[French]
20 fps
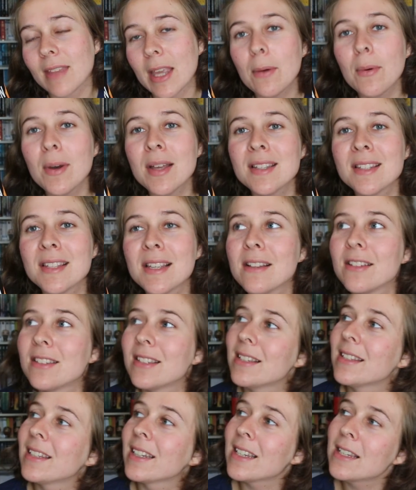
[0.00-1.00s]
Et ouais,
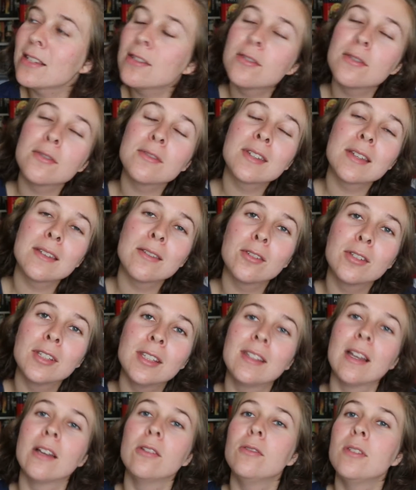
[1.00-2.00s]
c'est triste de
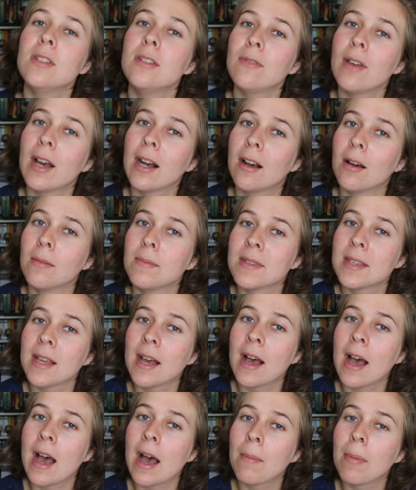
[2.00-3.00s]
quitter un univers comme
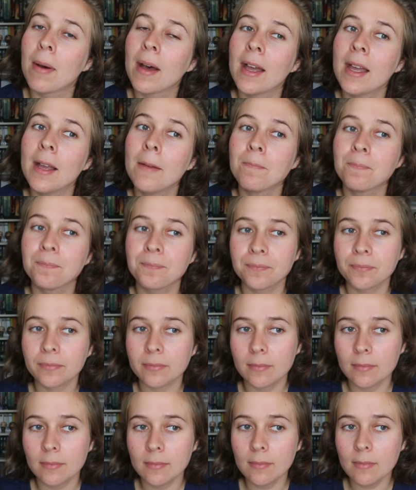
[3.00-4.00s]
ça après.
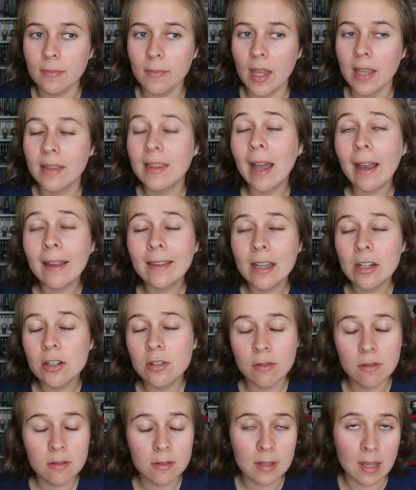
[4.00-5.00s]
Darida
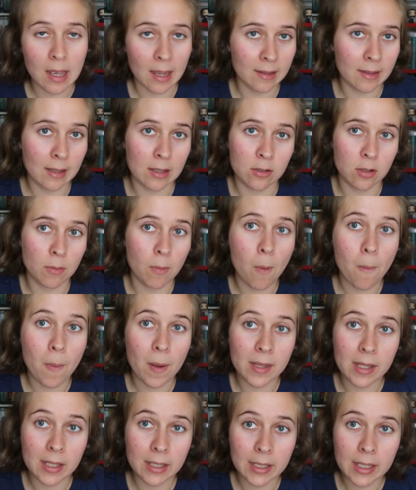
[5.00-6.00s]
Jones s'arrêtera sûrement
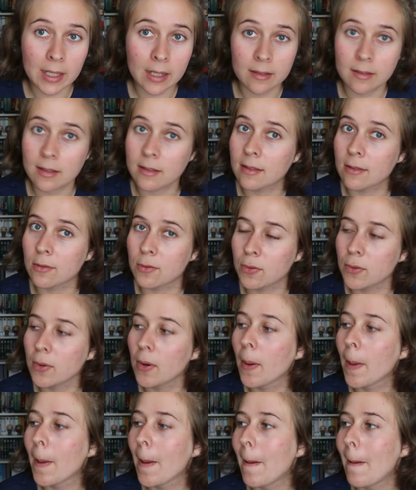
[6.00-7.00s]
pas d'écrire, ça c'est
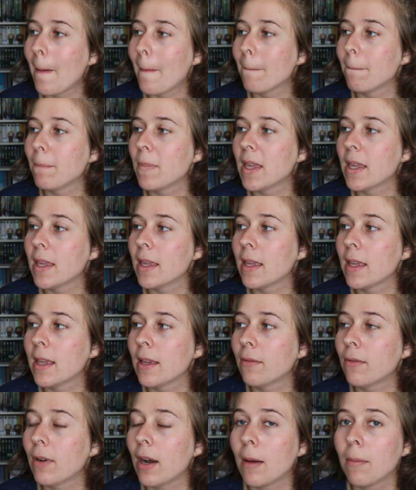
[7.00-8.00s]
sûr.
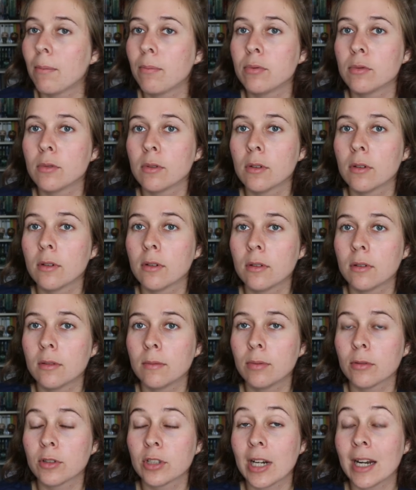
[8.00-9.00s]
Mais voilà, pour, euh,
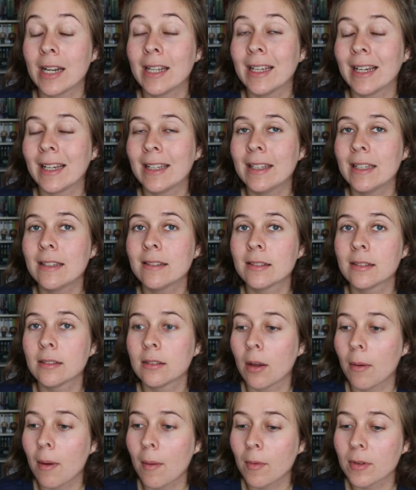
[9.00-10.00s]
pour Charlie Reyes,
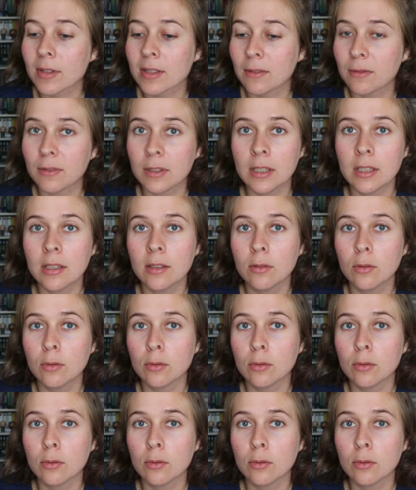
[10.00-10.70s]
normalement c'est fini.